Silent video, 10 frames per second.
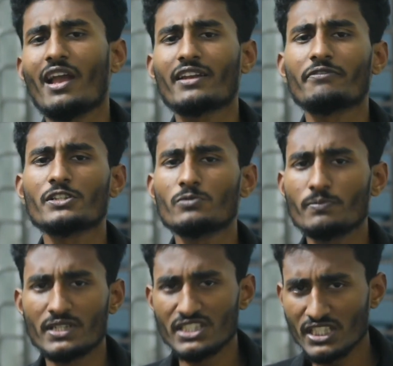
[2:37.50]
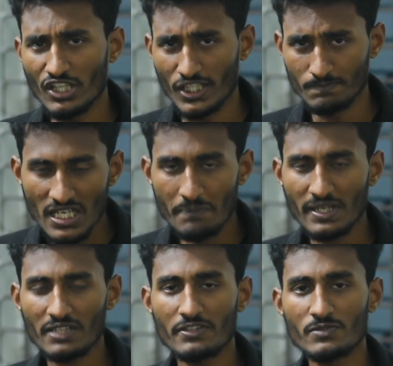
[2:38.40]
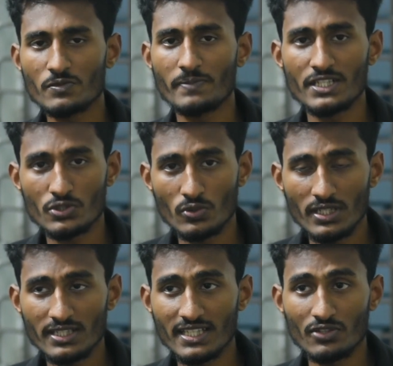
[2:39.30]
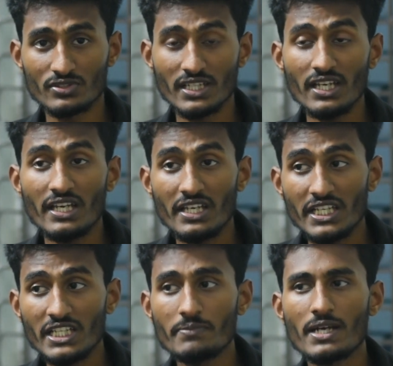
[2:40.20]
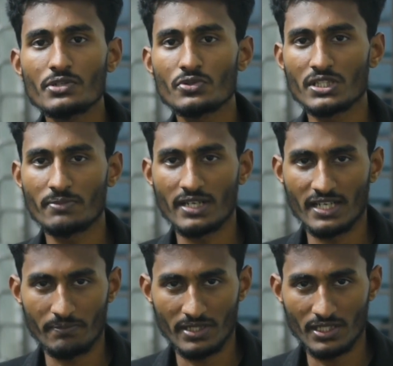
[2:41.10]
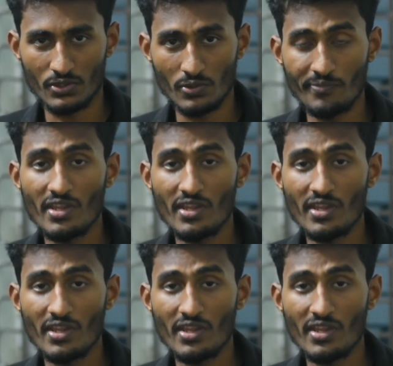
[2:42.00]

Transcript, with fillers: একটা ফেসবুক পেজে কি হয় আপনি একটা ফেসবুক পেজ খুললেন দেন হচ্ছে হচ্ছে ইনভাইট করতে পারেন আপনি কিন্তু